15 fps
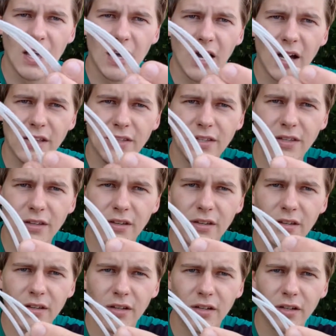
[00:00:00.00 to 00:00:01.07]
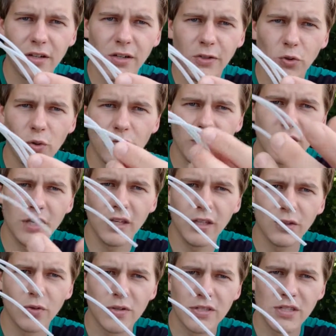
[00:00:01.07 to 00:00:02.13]
они э, новенькие,
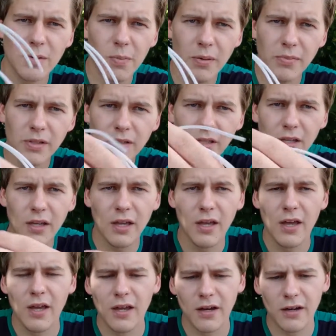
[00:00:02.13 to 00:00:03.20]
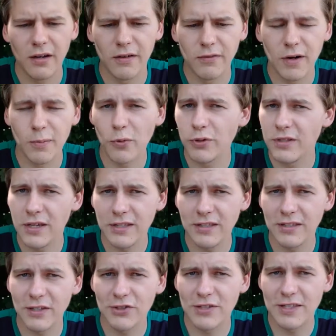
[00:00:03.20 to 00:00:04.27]
то есть не побитые. А в работе
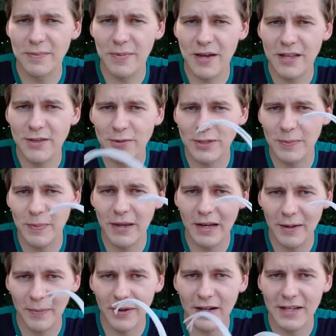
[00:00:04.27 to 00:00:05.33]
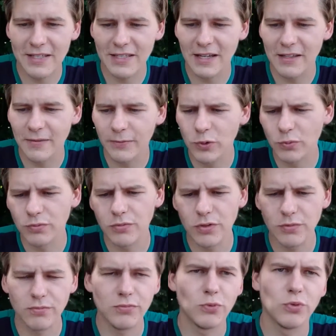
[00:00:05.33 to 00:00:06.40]
они даже себя не успели показать. Ну,
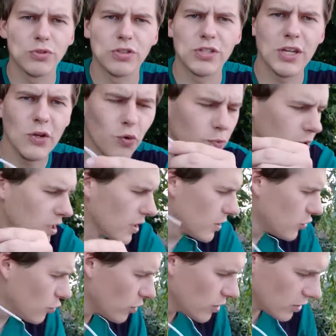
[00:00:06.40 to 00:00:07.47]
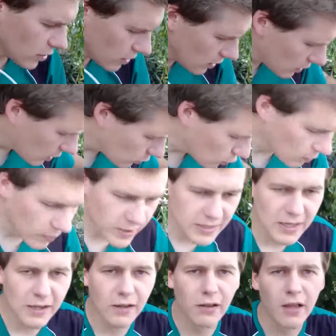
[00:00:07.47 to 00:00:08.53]
тут три у меня, еще один где-то я тут
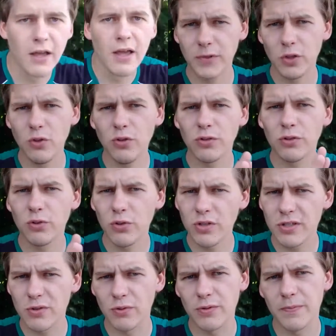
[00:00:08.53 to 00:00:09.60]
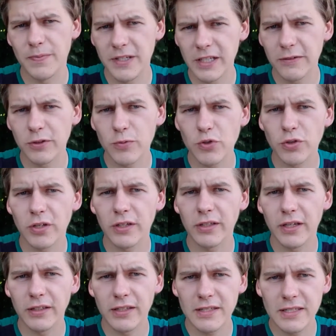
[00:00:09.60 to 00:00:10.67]
посеял. Но то не суть. Дело в том, что
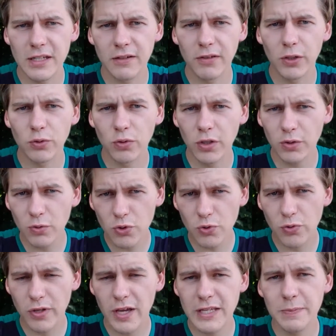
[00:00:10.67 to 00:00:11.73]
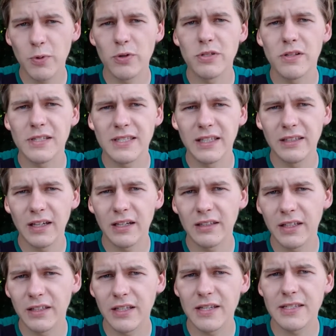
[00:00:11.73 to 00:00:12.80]
когда я тестировал эту катушку, я использовал
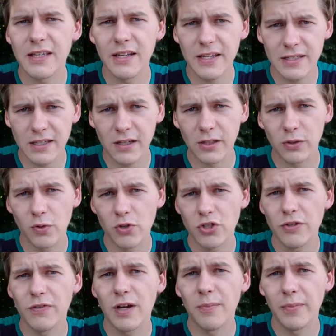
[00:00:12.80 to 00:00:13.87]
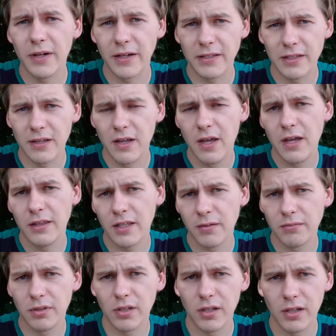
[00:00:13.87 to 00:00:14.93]
стандартные отрезки лески, которые шли в комплекте.
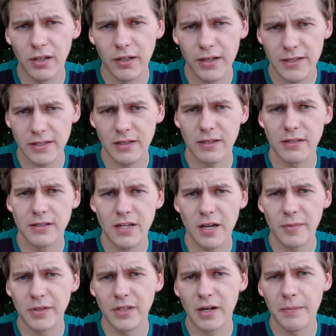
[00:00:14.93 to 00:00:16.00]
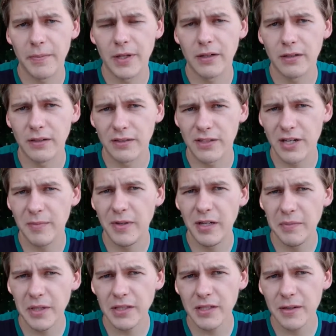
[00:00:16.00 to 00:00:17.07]
Там была леска диаметром 3 э,
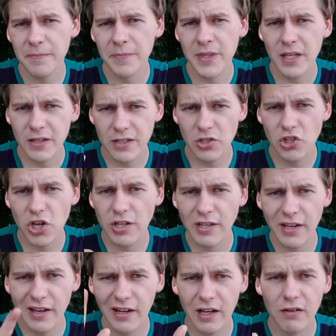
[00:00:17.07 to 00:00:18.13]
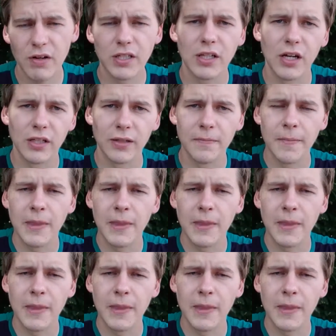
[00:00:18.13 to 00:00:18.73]
мм, сечение квадрат.